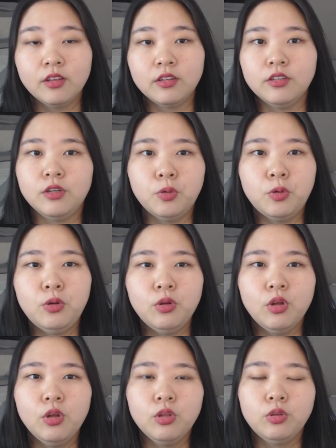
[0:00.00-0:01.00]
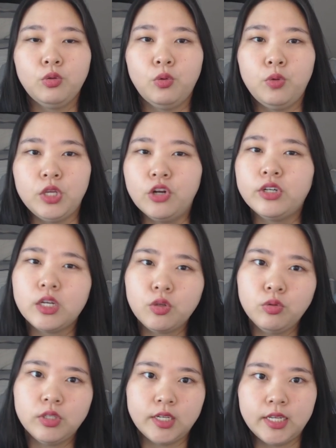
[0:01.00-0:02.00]
그리고 또 이런
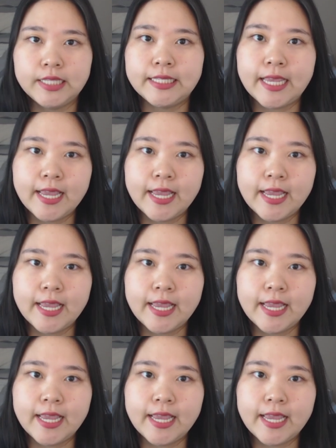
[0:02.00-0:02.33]
학교들은